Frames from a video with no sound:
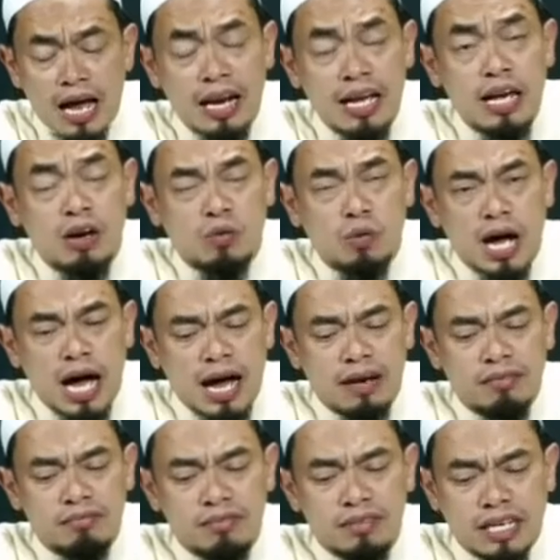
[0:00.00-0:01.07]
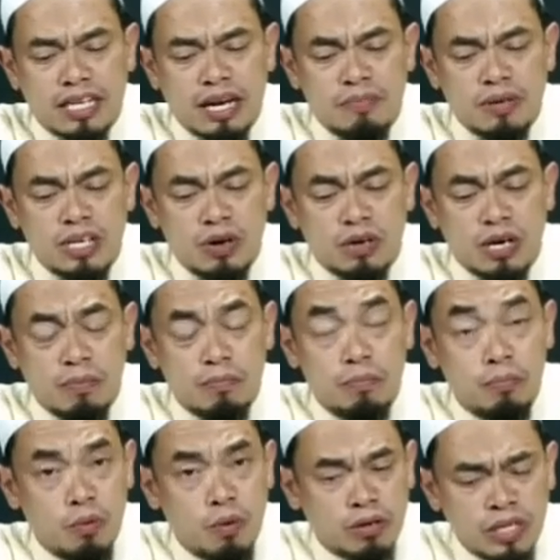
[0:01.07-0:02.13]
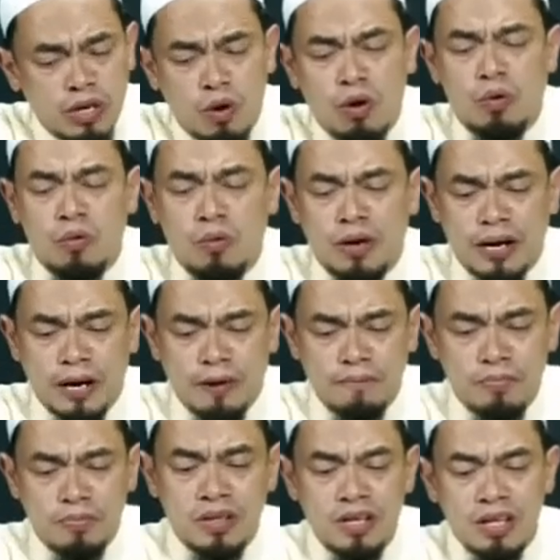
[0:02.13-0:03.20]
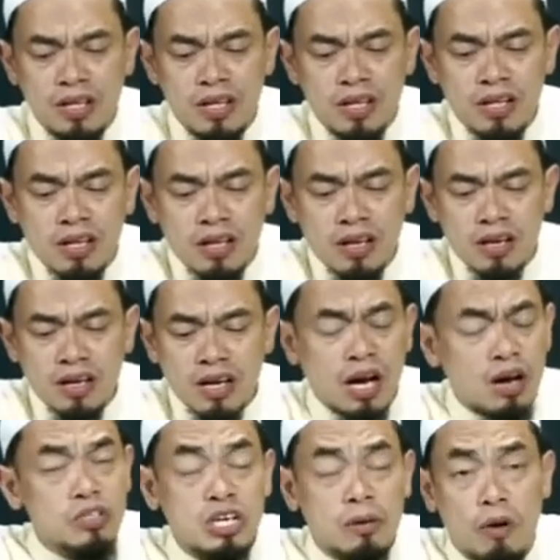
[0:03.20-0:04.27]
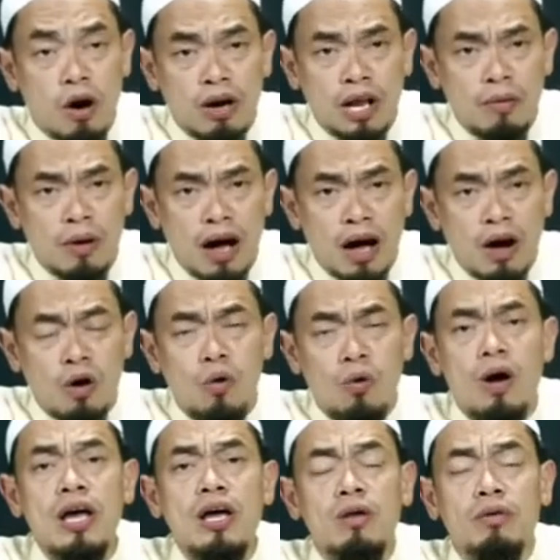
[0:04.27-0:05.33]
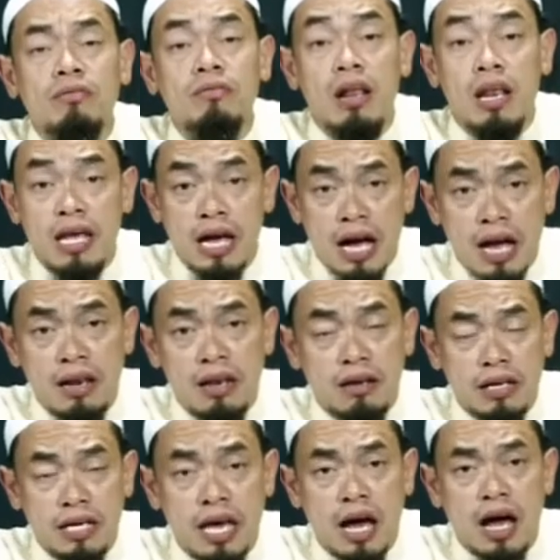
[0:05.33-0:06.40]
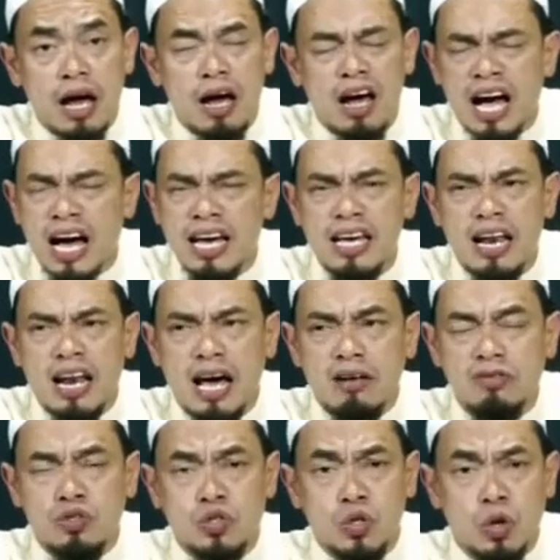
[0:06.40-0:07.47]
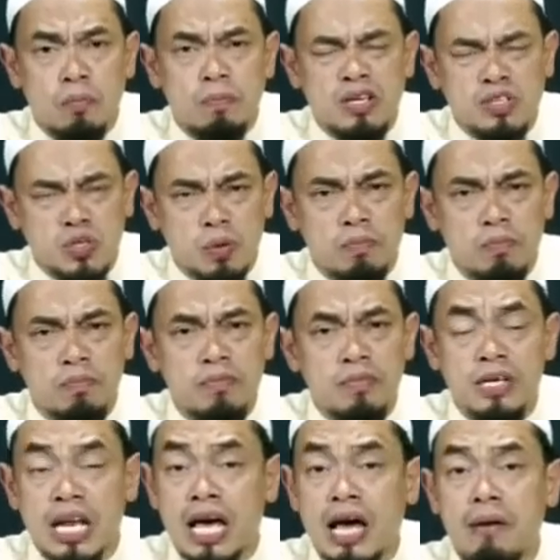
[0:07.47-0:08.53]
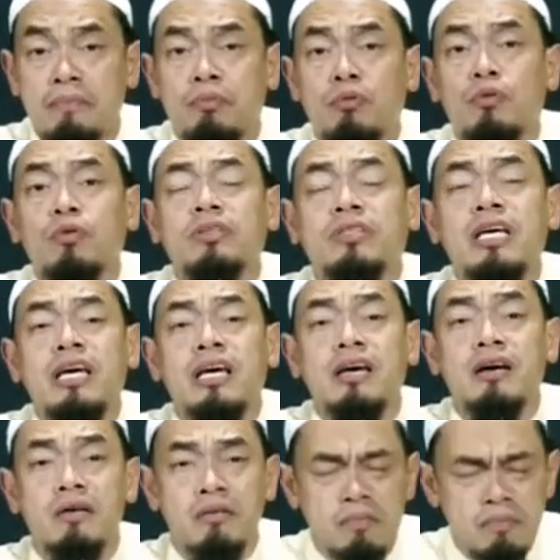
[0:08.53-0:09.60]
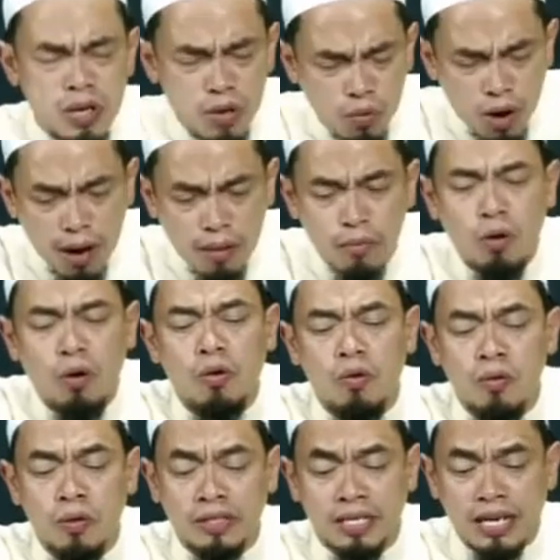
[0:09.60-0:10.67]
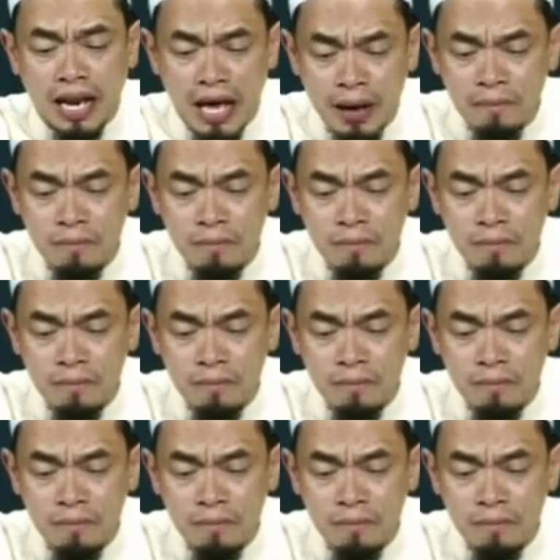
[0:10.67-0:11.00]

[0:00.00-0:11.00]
อายะห์กุรอานนะครับเกี่ยวกับพวกที่โอ้อวดนั้นเขาจะบอกเลยว่าไวลุนลิอาลิริยะหายนะจงประสบแด่ผู้ที่มีความโอ้อวดทั้งหลาย